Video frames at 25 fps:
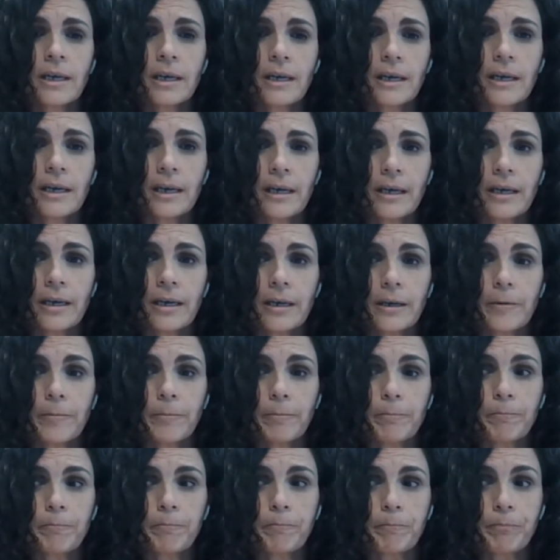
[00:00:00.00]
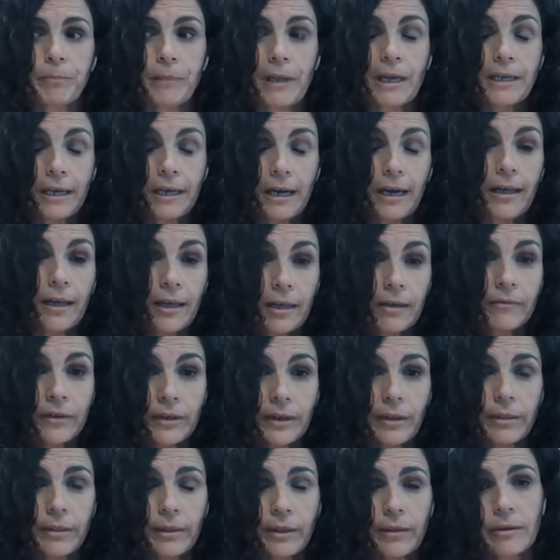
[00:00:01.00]
eh, la llegada de
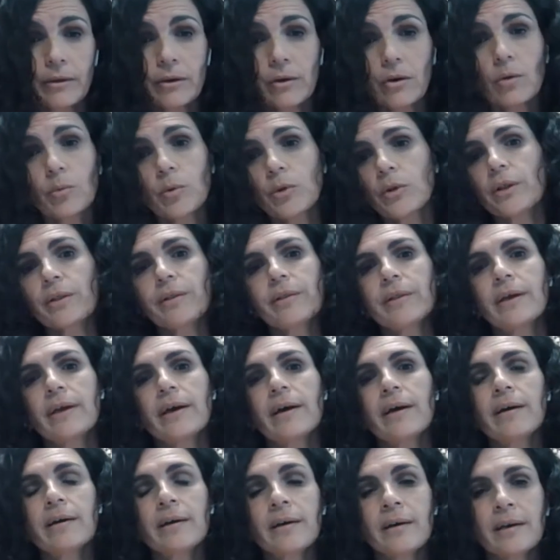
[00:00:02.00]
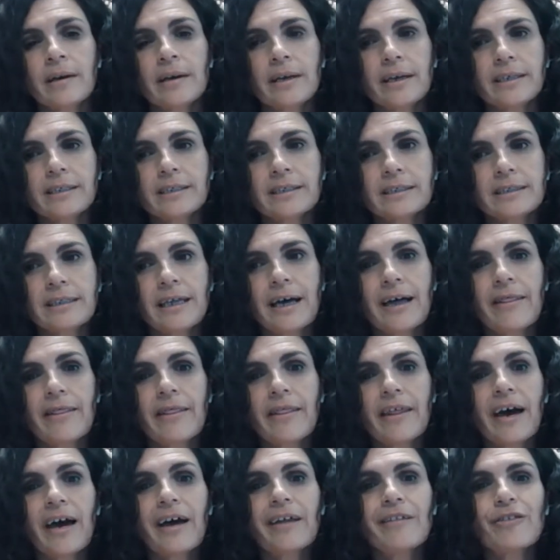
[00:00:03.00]
financiación, como decía, está
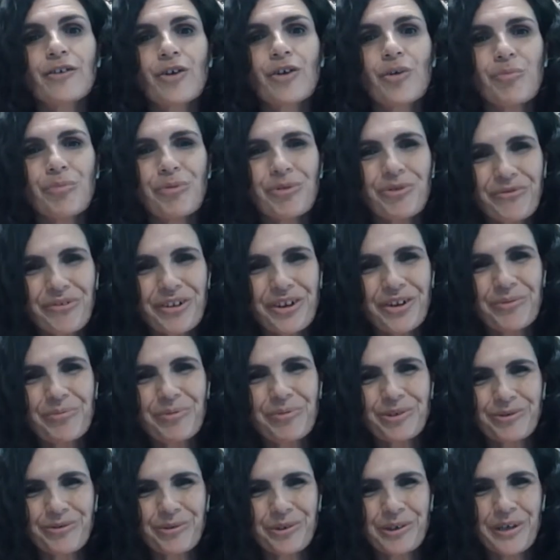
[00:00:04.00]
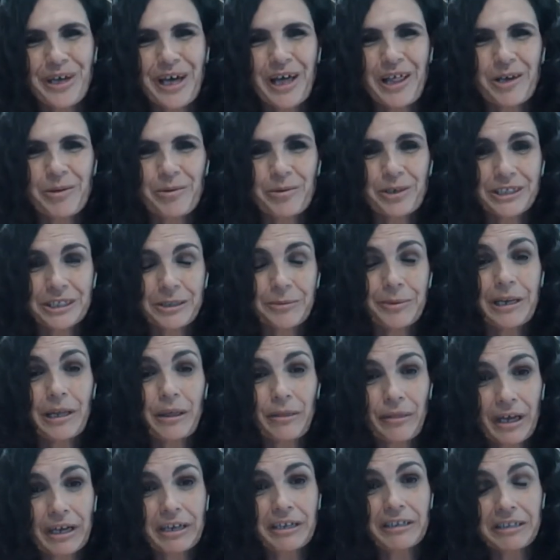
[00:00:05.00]
dando por fin oportunidad de
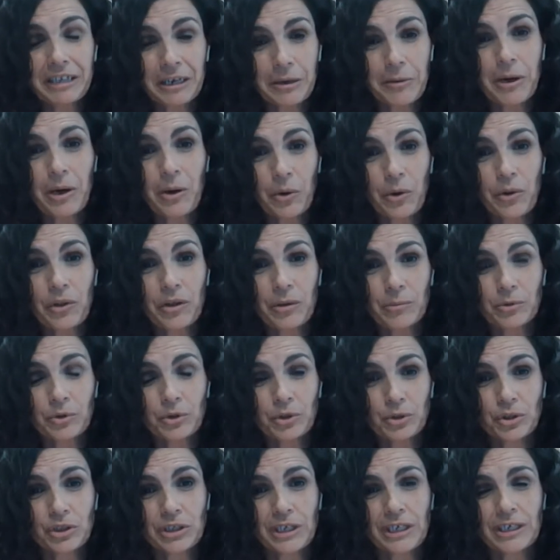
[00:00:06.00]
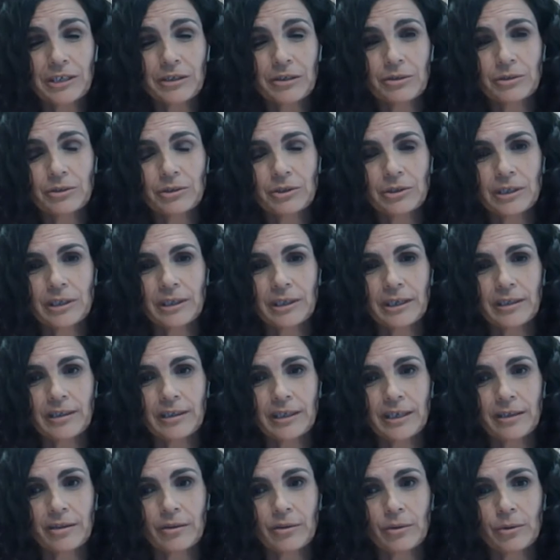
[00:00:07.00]
visibilizar el trabajo de muchos años, eh,
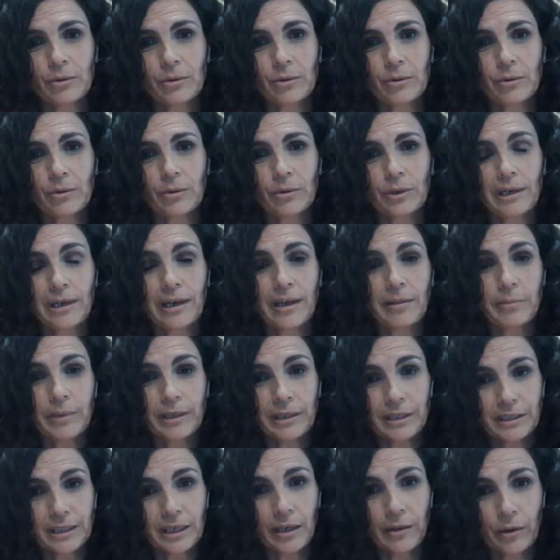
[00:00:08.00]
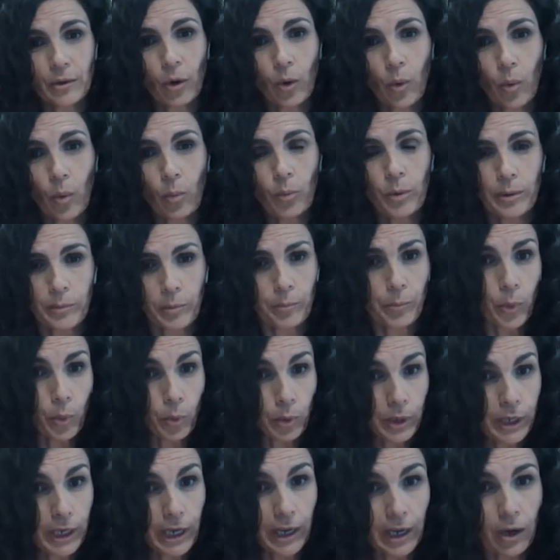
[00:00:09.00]
tanto en la administración
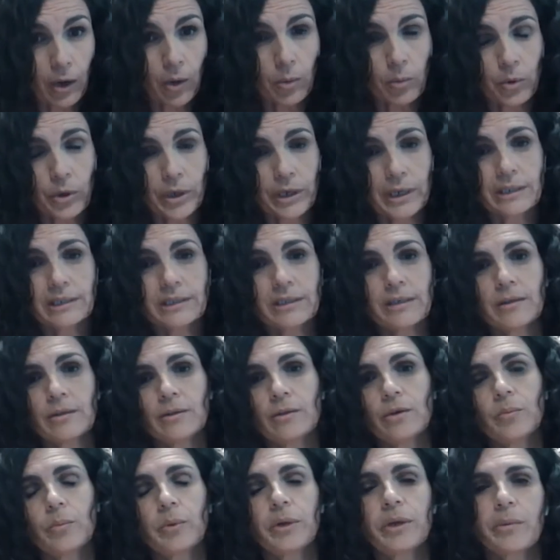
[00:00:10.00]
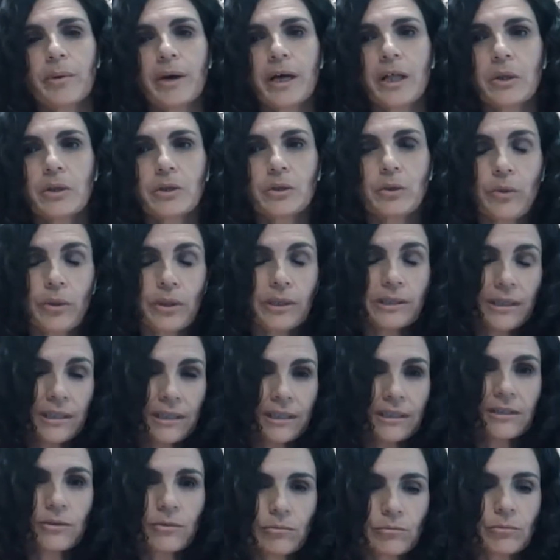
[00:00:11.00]
pública como en el sector privado. Entonces
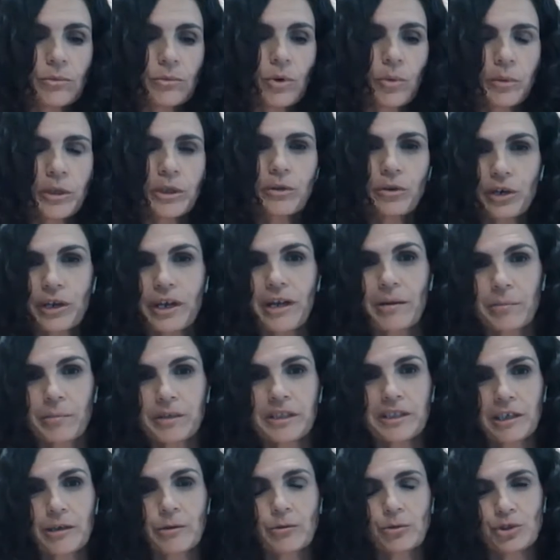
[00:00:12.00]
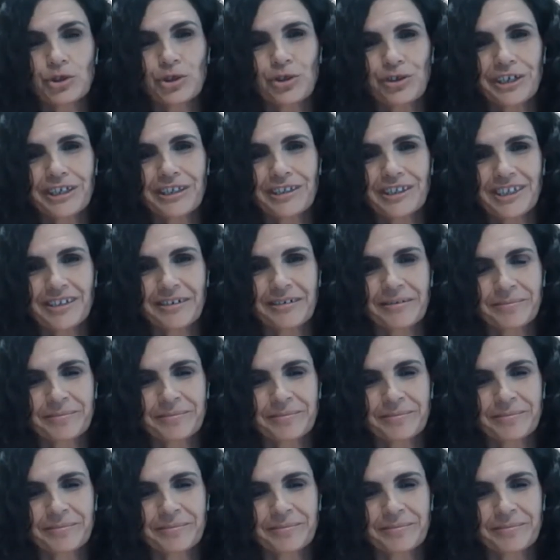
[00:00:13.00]
es un momento realmente ilusionante.